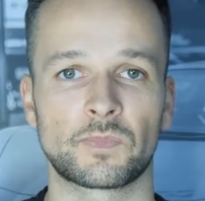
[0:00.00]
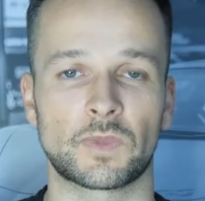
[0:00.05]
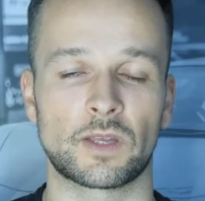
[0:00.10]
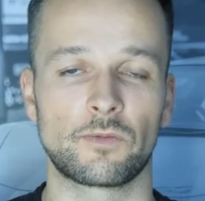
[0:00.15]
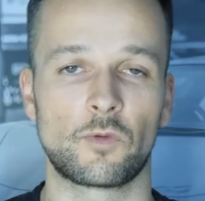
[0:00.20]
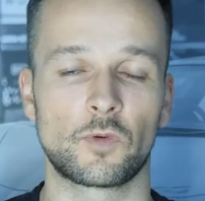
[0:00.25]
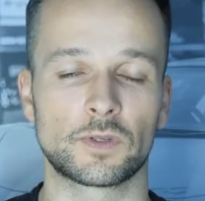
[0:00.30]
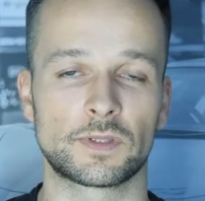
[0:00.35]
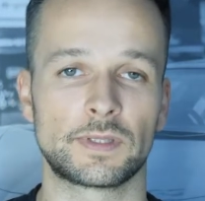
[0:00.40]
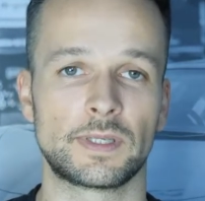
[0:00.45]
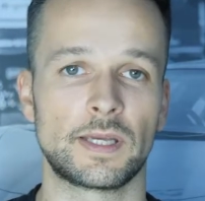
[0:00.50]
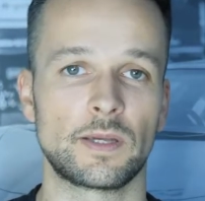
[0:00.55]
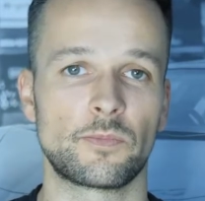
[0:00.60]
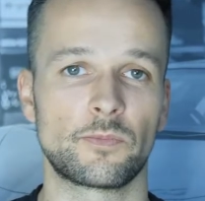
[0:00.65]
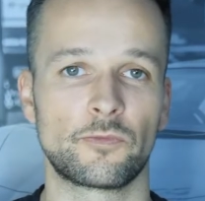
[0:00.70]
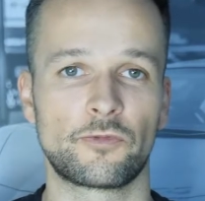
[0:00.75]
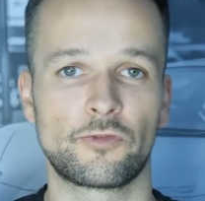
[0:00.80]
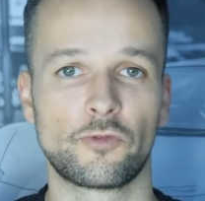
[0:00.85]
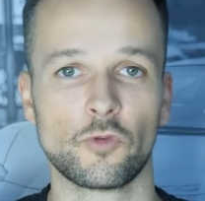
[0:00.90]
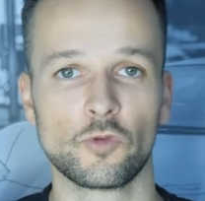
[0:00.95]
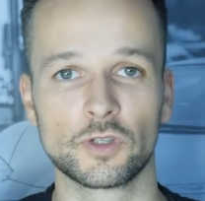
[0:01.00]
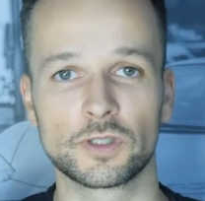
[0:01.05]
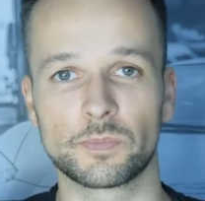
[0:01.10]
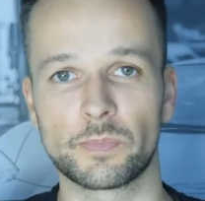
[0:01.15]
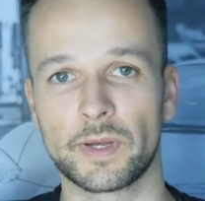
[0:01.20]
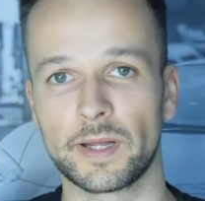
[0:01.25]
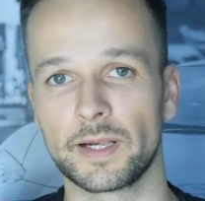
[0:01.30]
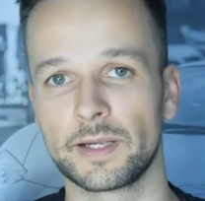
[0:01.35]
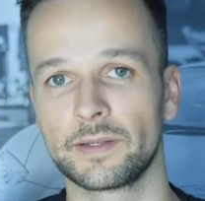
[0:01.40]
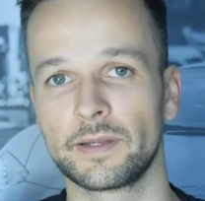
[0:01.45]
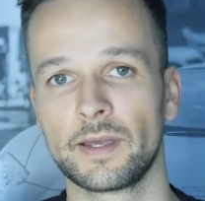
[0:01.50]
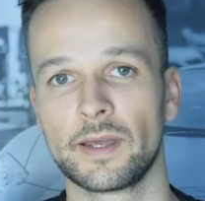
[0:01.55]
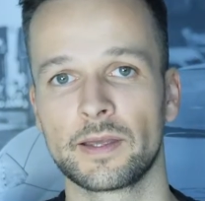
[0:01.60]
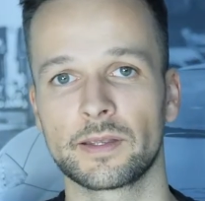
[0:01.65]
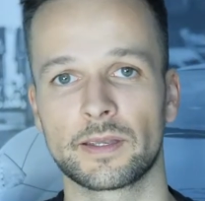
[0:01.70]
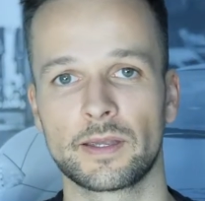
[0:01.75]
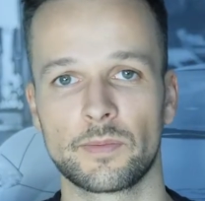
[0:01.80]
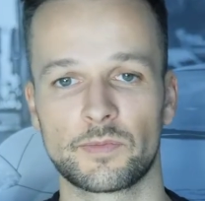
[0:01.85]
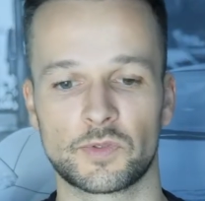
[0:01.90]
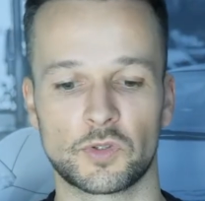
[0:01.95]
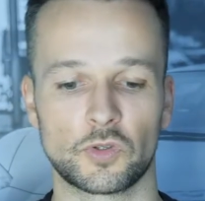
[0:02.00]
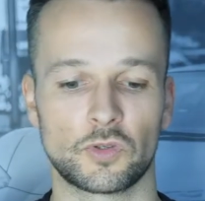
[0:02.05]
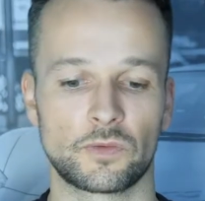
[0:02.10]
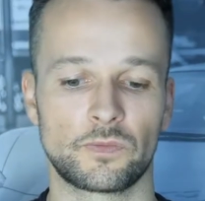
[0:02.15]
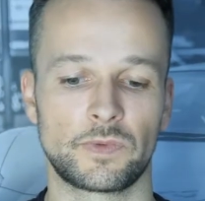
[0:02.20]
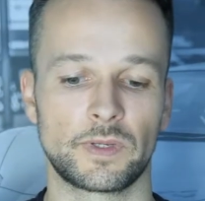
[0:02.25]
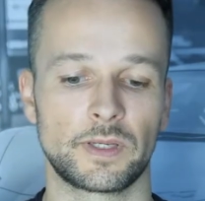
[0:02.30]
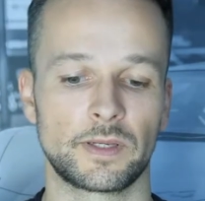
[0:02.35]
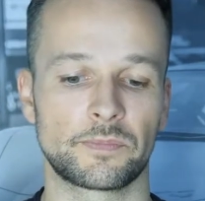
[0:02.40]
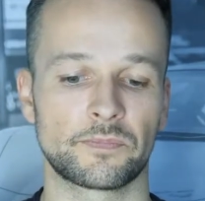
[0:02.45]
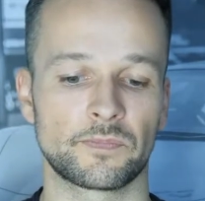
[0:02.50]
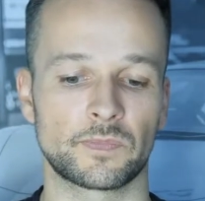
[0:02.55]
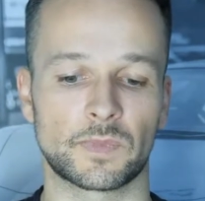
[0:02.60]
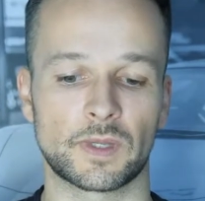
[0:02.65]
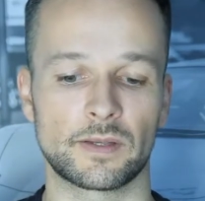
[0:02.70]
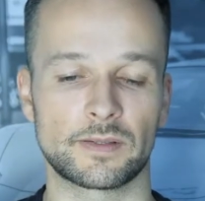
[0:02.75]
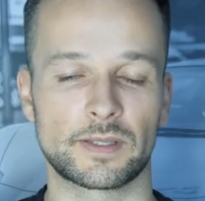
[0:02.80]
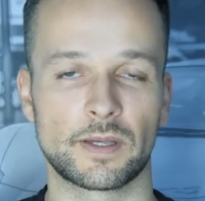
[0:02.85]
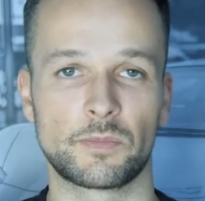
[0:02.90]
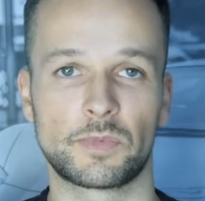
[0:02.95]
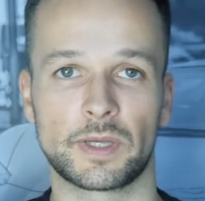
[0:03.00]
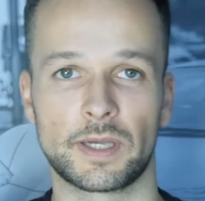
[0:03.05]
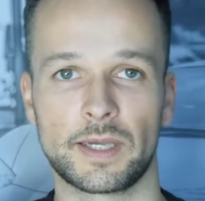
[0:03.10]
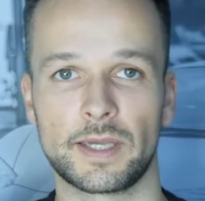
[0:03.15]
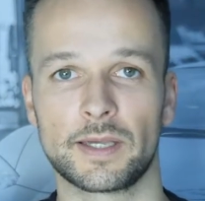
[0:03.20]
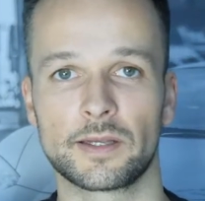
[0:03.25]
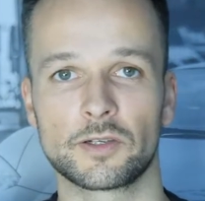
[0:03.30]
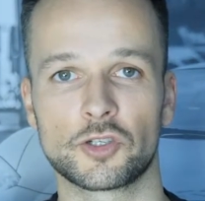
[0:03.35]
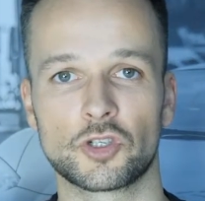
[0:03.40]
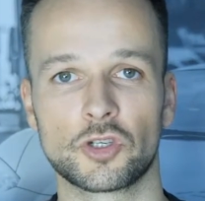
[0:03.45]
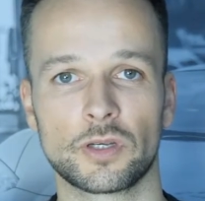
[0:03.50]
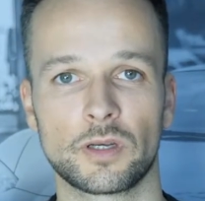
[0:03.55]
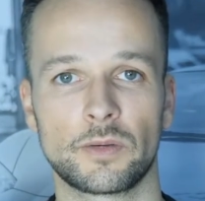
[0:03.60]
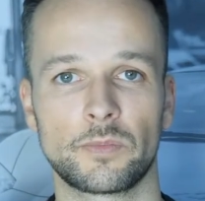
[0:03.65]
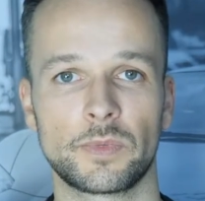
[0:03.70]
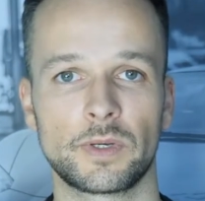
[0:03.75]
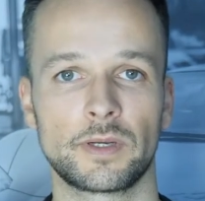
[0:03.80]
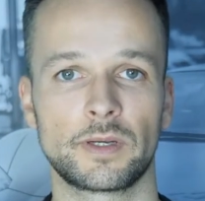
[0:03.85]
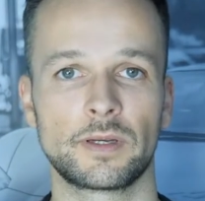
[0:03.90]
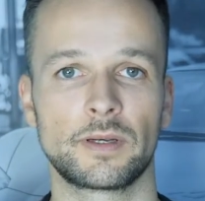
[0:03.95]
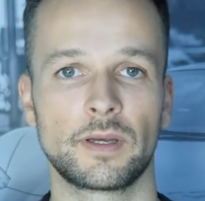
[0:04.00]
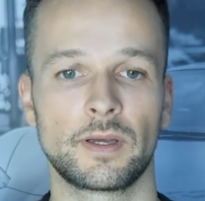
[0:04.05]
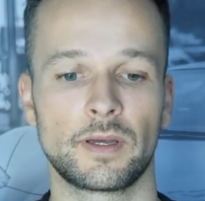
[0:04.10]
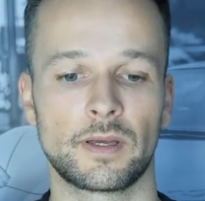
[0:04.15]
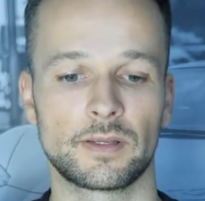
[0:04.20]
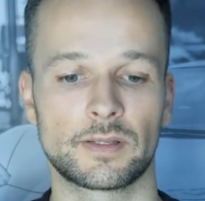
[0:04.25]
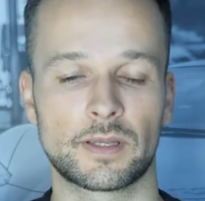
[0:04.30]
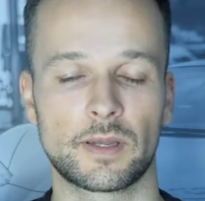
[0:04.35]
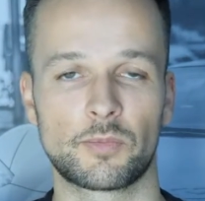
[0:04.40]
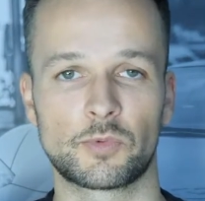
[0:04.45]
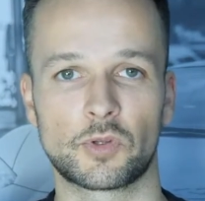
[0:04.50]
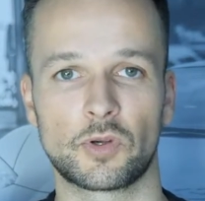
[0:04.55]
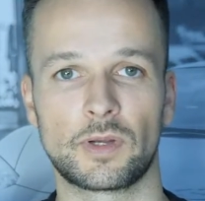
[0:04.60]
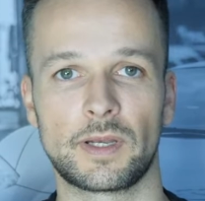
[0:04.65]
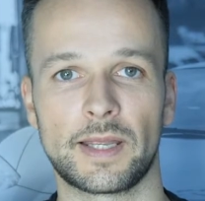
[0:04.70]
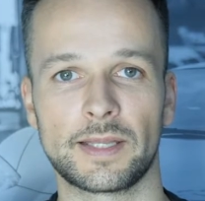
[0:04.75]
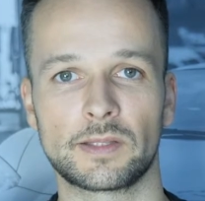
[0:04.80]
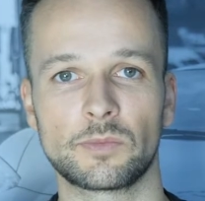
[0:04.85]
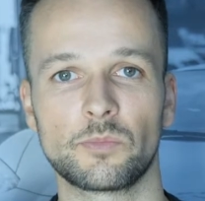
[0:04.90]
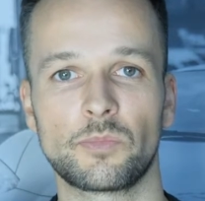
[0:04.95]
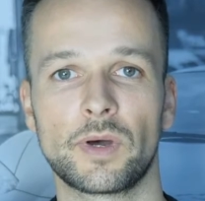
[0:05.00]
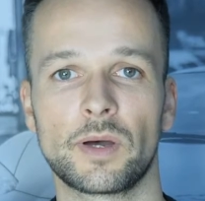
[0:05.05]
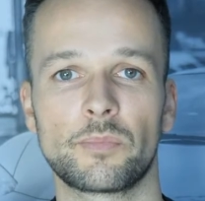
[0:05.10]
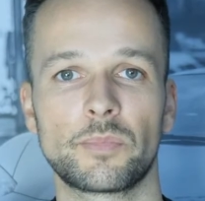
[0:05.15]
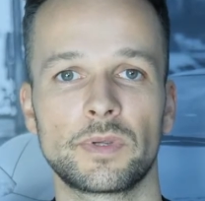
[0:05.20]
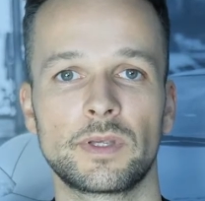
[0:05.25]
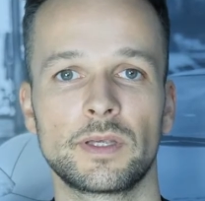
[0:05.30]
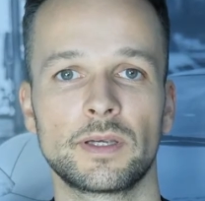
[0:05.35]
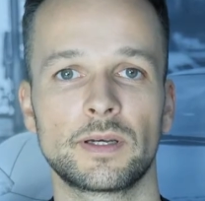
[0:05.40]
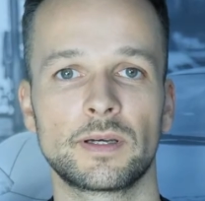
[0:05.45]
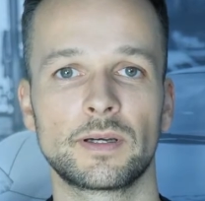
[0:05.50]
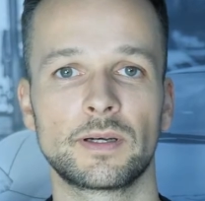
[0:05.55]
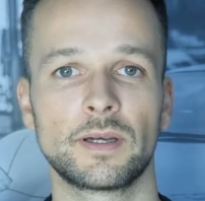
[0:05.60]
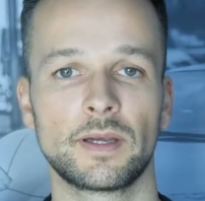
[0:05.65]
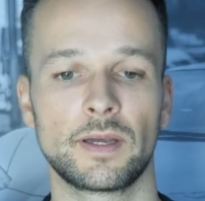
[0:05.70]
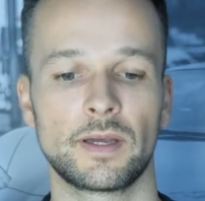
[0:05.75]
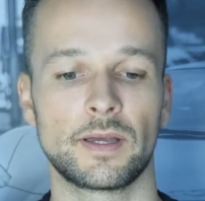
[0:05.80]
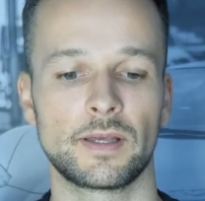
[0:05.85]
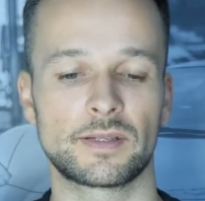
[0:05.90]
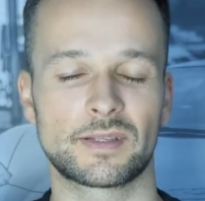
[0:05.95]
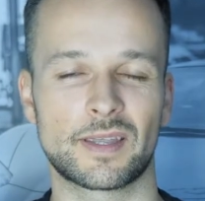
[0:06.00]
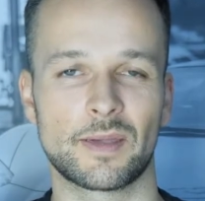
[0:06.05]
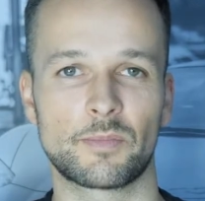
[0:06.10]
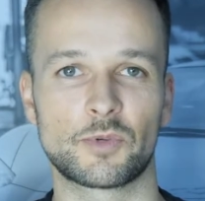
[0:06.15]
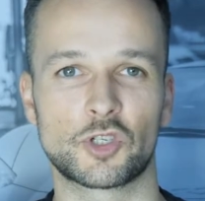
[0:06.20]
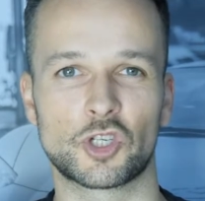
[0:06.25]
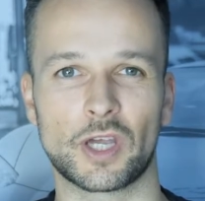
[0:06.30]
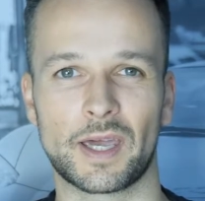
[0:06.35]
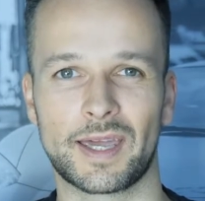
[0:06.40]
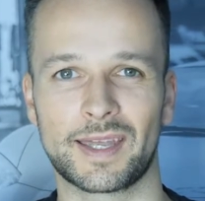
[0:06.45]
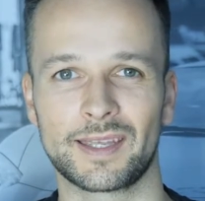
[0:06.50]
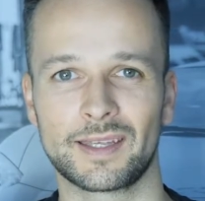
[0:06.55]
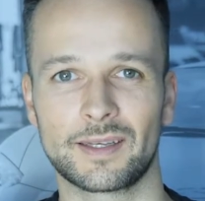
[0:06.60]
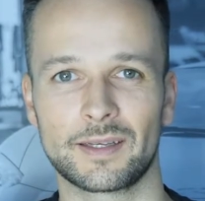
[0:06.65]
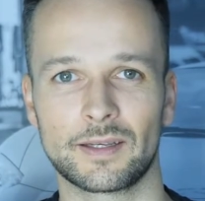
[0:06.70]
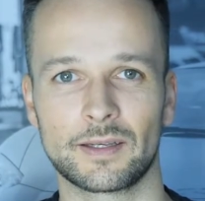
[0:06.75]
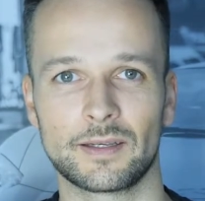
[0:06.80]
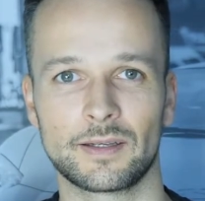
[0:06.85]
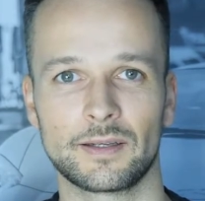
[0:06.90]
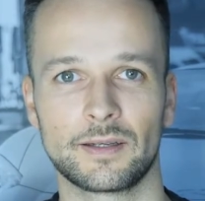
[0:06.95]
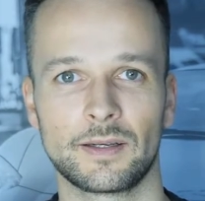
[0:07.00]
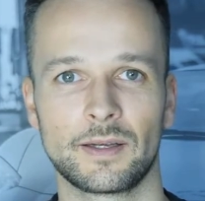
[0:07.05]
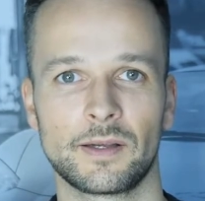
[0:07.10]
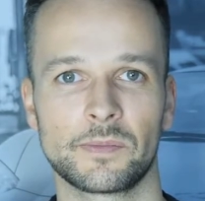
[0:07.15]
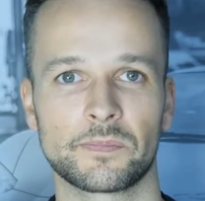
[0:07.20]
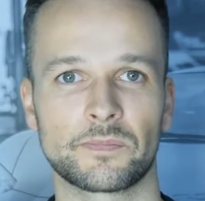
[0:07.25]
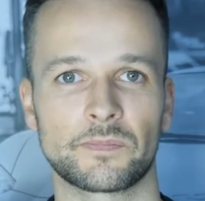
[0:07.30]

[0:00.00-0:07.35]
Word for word: wo es neben Fußbällen gibt es irgendwie, es gibt Regenschirme, es gibt Toilettenpapier, es gibt Schränke,